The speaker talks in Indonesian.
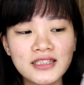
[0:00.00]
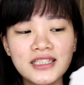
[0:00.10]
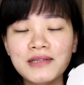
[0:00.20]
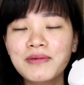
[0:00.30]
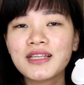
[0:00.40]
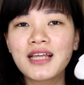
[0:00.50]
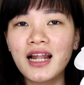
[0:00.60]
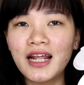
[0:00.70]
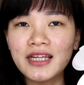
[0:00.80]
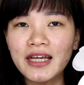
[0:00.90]
Jadi
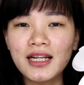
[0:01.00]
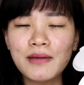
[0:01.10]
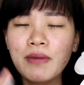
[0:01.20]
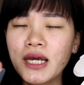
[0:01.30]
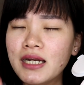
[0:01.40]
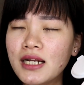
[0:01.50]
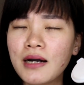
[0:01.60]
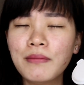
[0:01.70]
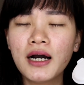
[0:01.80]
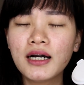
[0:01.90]
bantalannya ini
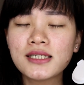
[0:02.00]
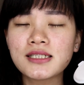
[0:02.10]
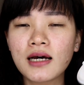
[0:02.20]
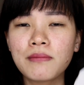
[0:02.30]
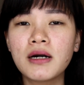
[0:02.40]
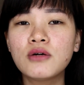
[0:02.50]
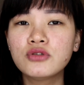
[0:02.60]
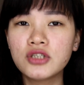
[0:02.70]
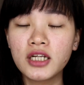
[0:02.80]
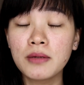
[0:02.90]
beda banget sama
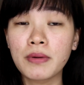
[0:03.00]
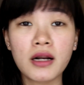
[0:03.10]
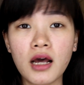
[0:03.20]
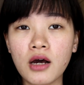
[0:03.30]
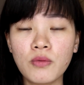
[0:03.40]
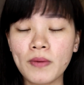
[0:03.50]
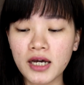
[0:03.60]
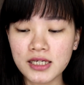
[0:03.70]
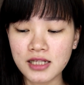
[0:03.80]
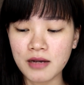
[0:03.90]
cushion yang pernah aku
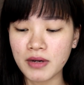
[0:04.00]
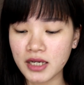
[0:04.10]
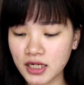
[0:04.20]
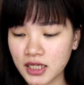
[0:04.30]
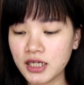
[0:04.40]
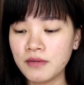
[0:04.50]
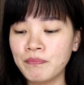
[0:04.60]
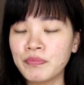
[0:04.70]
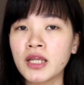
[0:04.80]
pakai selama ini.